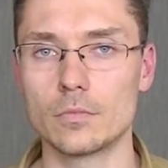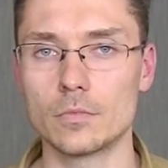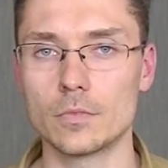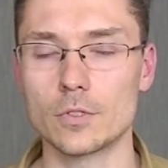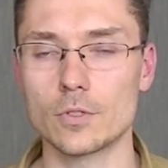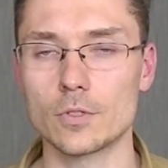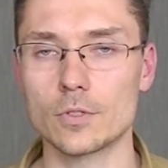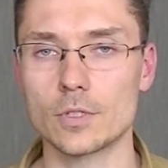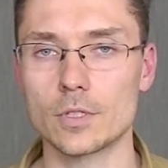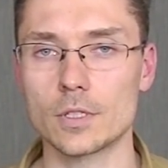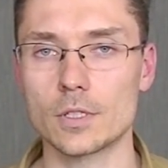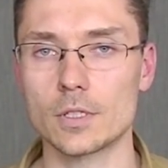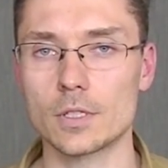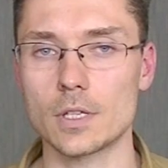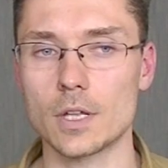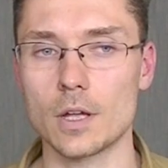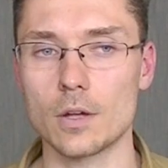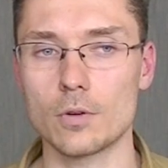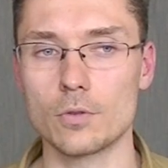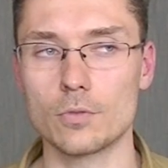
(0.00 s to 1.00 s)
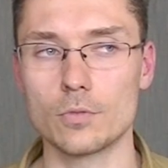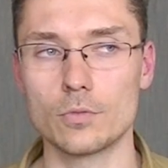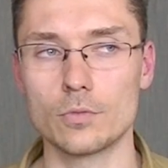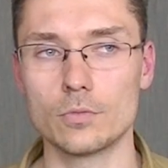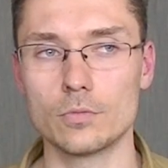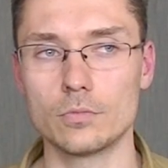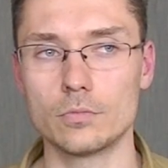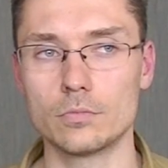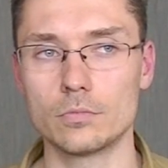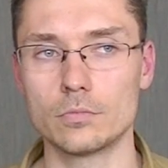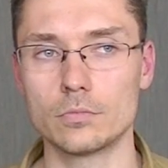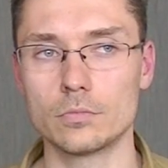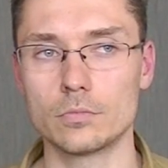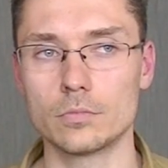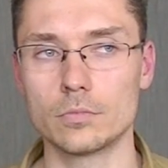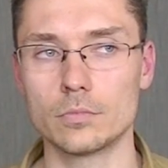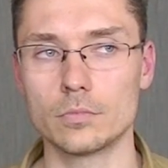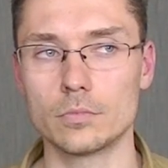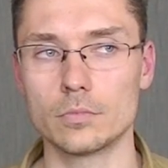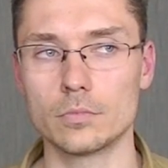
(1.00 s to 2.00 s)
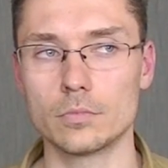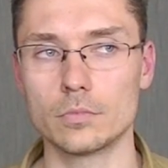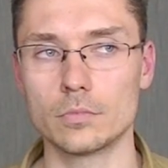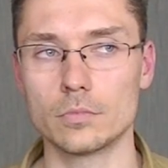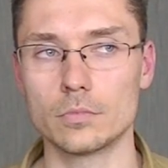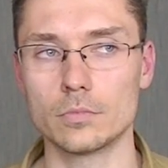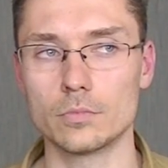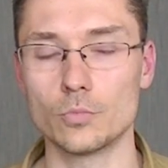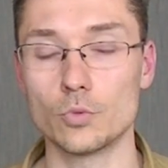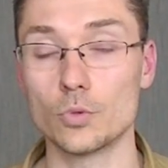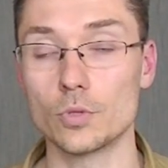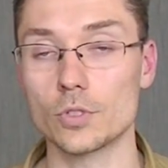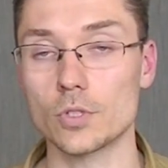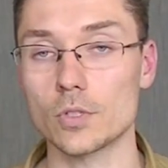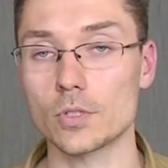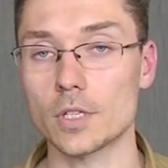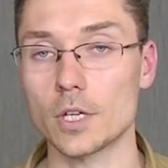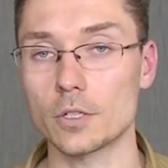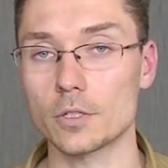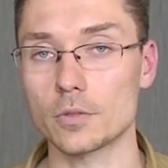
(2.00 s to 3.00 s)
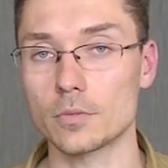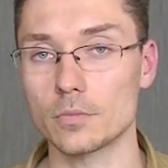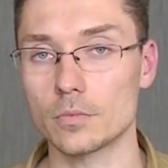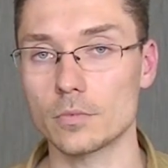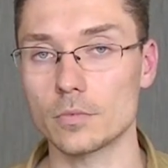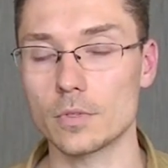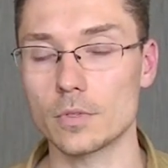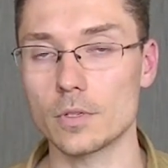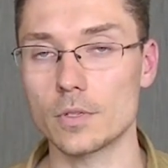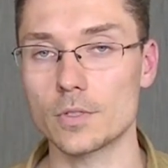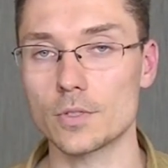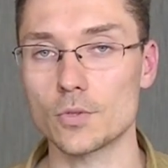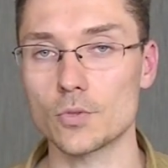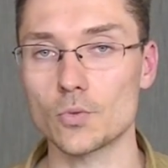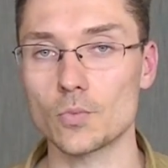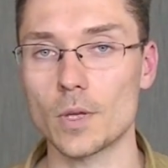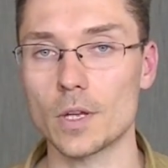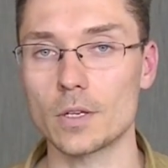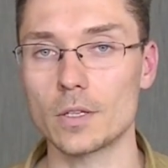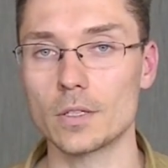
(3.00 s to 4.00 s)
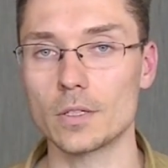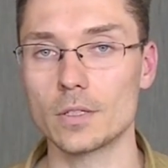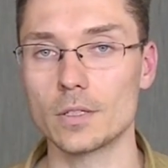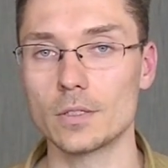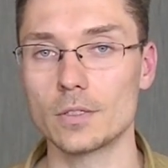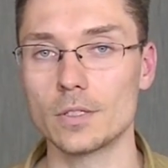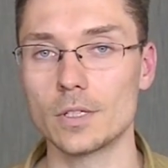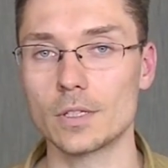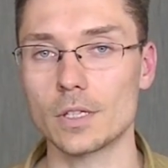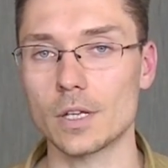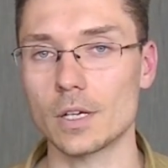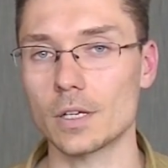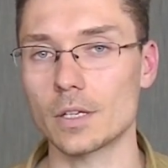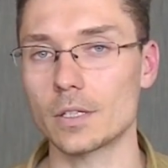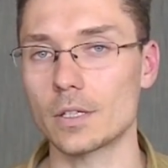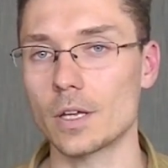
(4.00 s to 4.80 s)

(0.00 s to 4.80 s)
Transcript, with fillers: został, mógł zostać e, zrozumiany nie tak,